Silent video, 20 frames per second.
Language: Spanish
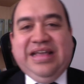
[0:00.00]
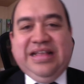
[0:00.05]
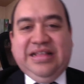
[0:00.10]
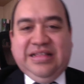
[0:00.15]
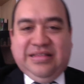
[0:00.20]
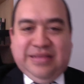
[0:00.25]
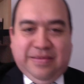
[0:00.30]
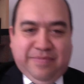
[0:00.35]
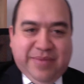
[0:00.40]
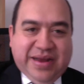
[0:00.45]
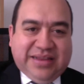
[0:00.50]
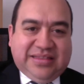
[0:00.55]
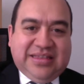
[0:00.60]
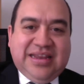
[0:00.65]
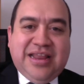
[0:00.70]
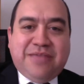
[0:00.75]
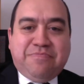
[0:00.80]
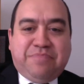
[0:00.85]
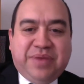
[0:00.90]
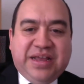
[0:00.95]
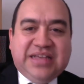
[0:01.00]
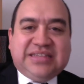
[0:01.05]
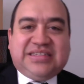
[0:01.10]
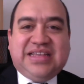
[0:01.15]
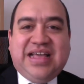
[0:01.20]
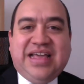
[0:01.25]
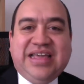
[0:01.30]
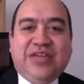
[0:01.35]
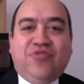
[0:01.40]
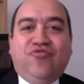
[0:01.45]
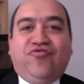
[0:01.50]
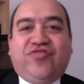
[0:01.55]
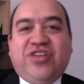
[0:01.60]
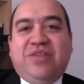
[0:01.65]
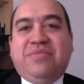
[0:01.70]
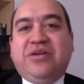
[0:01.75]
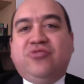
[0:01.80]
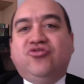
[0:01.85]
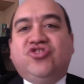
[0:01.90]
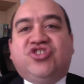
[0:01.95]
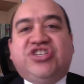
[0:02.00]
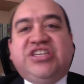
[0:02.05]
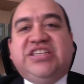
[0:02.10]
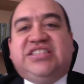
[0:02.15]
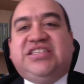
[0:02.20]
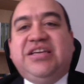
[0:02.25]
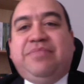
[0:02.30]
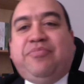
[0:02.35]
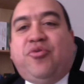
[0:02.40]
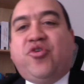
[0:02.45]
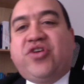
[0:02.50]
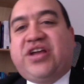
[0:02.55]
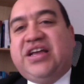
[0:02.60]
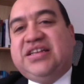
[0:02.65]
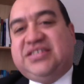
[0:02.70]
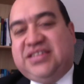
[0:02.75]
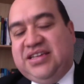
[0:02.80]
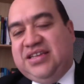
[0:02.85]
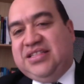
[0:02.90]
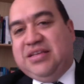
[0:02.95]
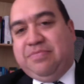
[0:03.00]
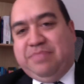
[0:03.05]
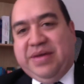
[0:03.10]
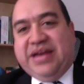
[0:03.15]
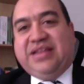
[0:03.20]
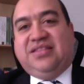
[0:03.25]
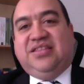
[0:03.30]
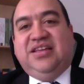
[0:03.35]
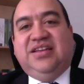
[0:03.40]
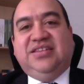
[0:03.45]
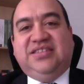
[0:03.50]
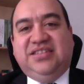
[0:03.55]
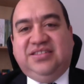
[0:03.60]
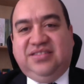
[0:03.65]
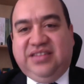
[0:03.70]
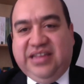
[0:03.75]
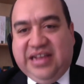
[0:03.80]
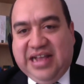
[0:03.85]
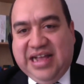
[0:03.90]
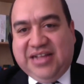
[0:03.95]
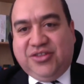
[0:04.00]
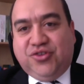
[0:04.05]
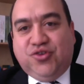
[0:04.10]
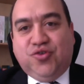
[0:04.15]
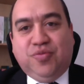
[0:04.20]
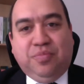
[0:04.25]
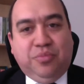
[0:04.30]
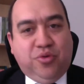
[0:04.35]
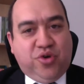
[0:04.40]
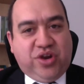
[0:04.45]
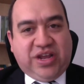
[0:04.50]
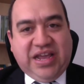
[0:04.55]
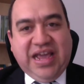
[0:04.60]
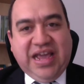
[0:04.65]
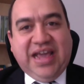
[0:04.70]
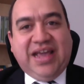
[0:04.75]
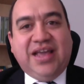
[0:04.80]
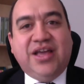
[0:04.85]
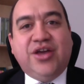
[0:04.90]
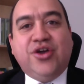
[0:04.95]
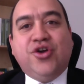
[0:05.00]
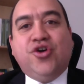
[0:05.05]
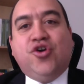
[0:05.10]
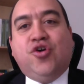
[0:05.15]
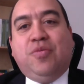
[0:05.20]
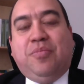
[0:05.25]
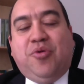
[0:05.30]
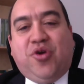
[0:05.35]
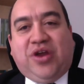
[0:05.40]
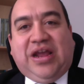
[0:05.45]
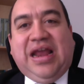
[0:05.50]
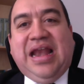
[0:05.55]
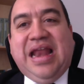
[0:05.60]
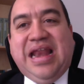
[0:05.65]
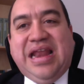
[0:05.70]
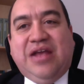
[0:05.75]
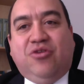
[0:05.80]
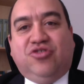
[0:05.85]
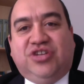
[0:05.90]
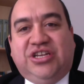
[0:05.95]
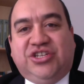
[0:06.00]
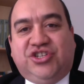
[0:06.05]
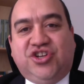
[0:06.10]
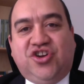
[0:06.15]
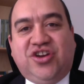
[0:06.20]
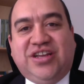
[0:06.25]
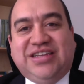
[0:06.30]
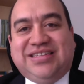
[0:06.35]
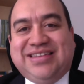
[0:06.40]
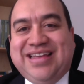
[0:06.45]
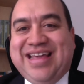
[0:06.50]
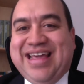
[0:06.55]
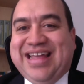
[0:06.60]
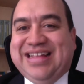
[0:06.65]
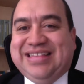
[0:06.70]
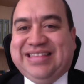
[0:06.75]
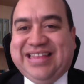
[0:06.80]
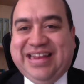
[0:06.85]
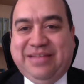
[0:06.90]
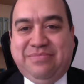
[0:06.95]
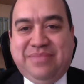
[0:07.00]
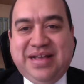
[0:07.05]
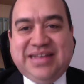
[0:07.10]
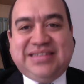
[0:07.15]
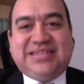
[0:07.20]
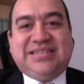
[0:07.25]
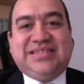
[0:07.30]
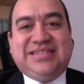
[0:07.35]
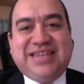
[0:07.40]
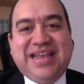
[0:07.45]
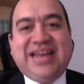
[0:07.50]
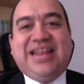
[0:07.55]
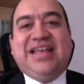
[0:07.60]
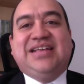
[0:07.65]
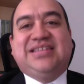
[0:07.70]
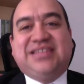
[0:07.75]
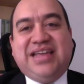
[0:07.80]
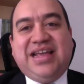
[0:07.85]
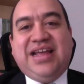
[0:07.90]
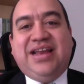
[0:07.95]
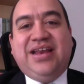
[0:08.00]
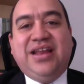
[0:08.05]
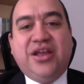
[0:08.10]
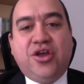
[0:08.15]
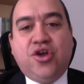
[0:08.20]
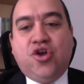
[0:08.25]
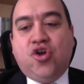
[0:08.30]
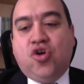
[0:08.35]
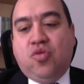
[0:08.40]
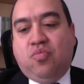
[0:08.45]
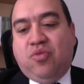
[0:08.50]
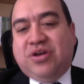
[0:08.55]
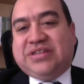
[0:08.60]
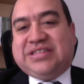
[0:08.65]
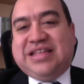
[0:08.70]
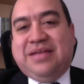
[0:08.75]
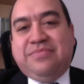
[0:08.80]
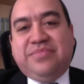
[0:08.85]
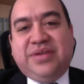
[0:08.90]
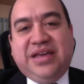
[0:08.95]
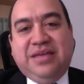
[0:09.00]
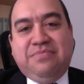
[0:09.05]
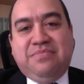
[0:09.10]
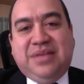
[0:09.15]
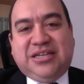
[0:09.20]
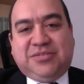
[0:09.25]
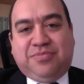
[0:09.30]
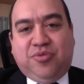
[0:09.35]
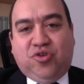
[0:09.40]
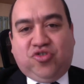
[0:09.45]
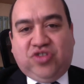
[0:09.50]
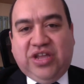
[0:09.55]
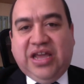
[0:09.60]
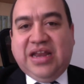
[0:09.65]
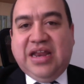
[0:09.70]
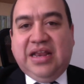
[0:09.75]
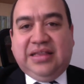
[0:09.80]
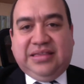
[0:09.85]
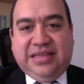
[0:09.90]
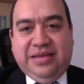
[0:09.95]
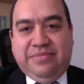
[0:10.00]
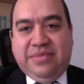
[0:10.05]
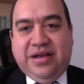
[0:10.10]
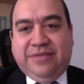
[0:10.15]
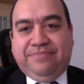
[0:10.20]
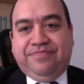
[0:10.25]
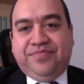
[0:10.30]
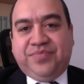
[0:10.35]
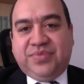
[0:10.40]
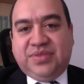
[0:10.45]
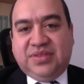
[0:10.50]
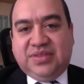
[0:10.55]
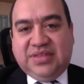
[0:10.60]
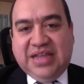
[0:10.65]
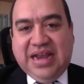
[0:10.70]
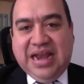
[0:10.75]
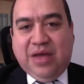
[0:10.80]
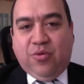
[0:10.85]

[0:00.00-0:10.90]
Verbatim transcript: de parte de la empresa y un tema de un sí, sí, porque sí de parte del sindicato. ¿Por qué? Porque las negociaciones, entre más serias sean, pues también más protegen el tema de la